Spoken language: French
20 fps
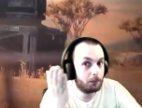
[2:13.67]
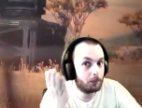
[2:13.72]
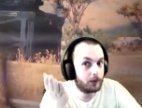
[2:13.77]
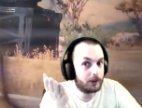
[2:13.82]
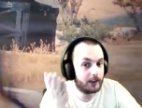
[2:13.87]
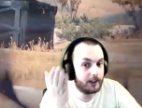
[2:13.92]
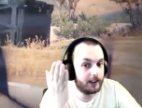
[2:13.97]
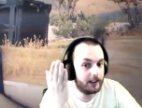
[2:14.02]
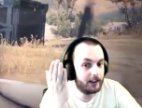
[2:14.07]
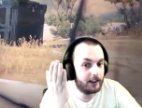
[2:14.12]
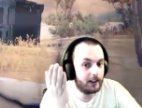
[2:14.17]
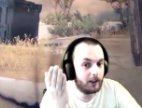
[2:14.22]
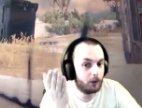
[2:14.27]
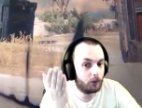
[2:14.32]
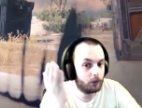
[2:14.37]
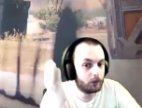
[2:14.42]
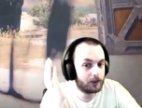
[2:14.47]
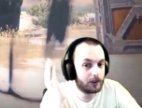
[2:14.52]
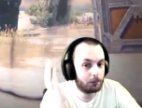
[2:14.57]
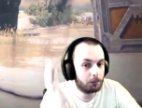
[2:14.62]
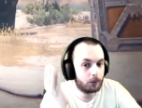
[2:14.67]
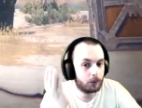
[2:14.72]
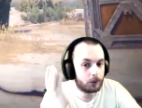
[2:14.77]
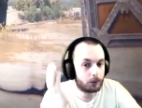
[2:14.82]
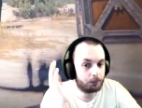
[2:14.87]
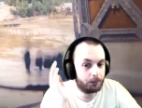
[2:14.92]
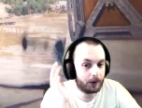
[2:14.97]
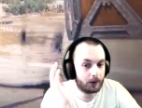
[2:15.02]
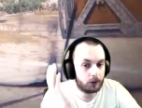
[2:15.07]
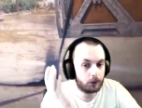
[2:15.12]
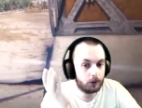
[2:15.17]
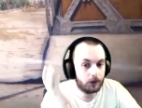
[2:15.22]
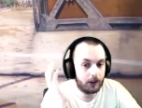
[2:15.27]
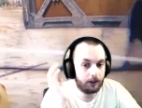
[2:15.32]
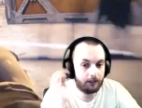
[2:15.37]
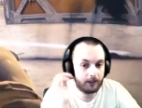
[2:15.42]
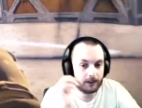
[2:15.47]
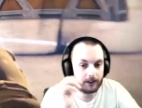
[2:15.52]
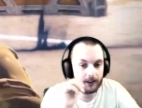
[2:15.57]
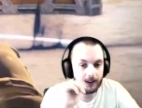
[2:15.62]
remonter, là on s'approche bientôt de la
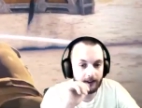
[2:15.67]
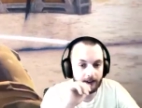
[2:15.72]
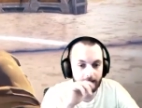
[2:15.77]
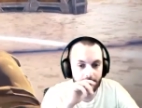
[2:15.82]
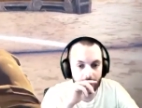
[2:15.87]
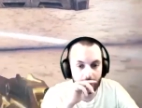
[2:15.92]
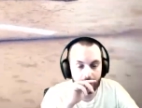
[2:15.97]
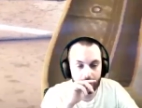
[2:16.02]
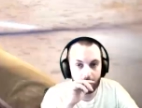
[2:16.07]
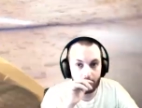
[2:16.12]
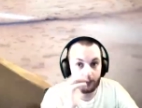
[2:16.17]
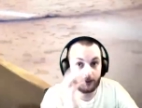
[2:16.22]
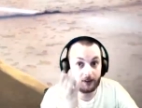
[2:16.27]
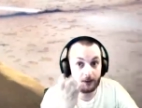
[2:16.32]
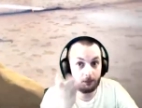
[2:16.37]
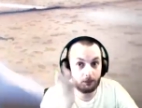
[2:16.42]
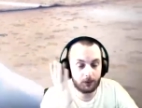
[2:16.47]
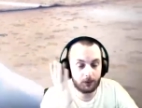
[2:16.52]
vingtaine, donc ça